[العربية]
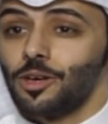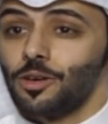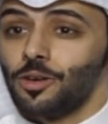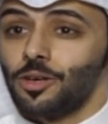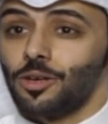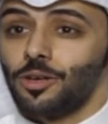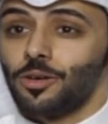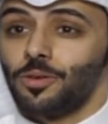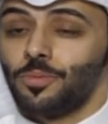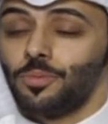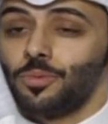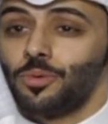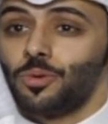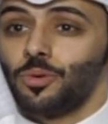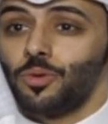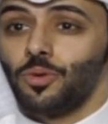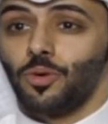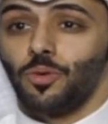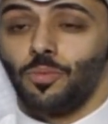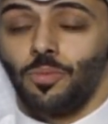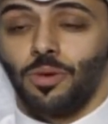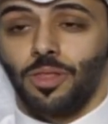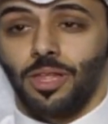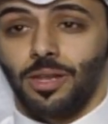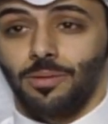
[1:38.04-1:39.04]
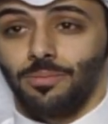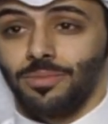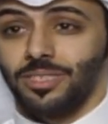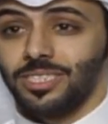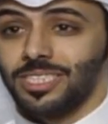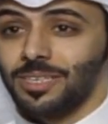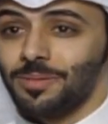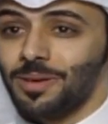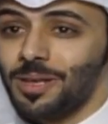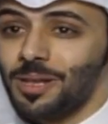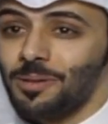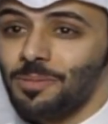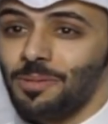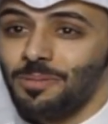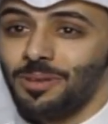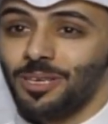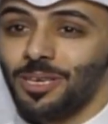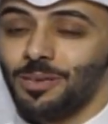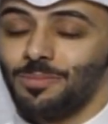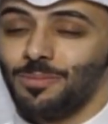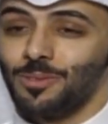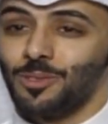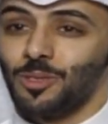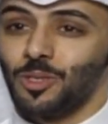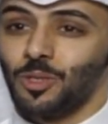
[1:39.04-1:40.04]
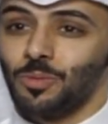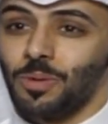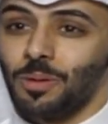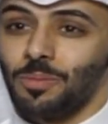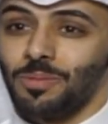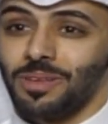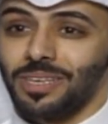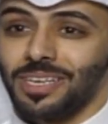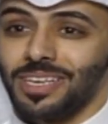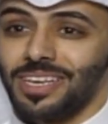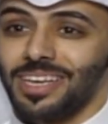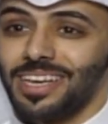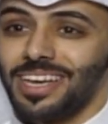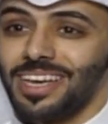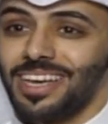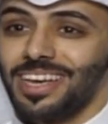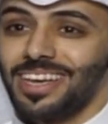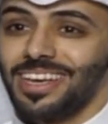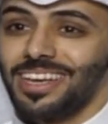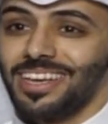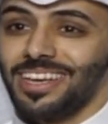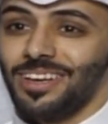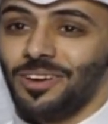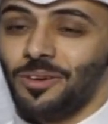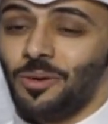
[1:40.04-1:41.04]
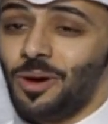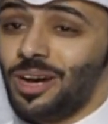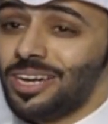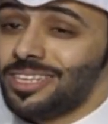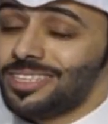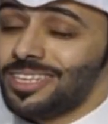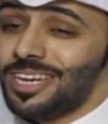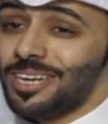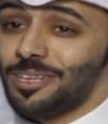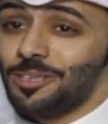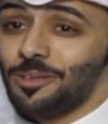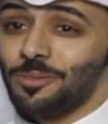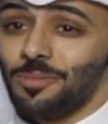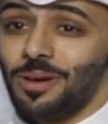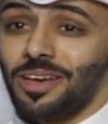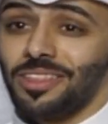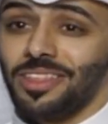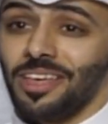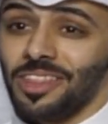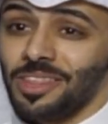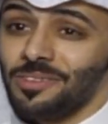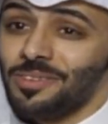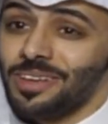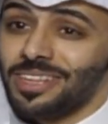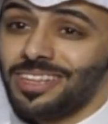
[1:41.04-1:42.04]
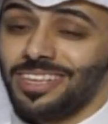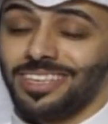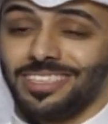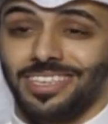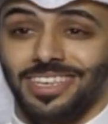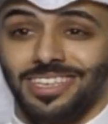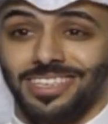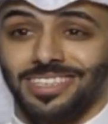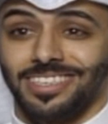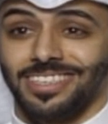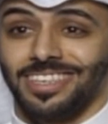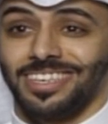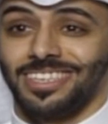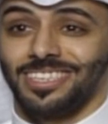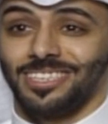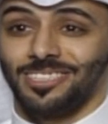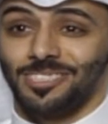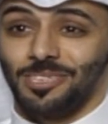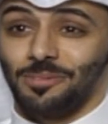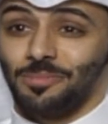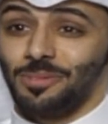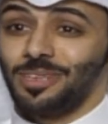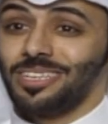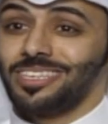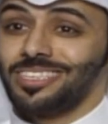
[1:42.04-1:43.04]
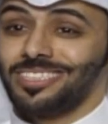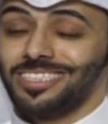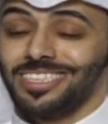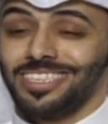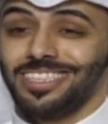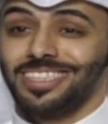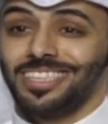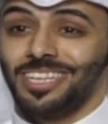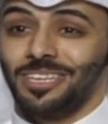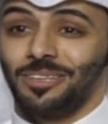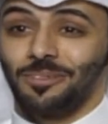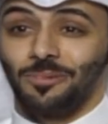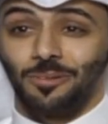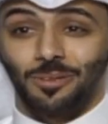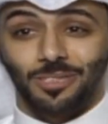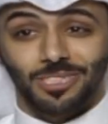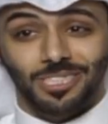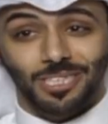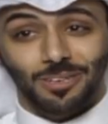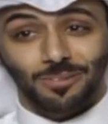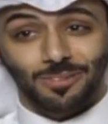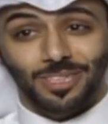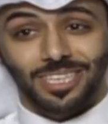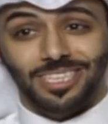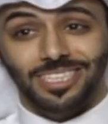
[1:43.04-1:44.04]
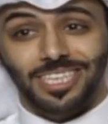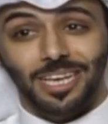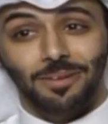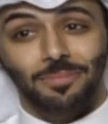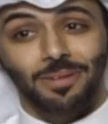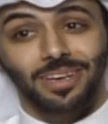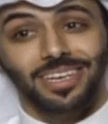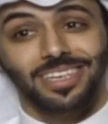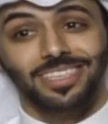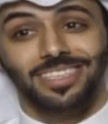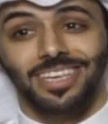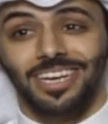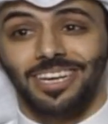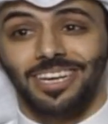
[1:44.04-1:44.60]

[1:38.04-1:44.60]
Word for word: آه، مدنهم مثلا من شمال المملكه من جنوب المملكه آه، وعاداتهم هذه اضافت لي شيء يعني جميل جدا واكتشفت اشياء ما كنت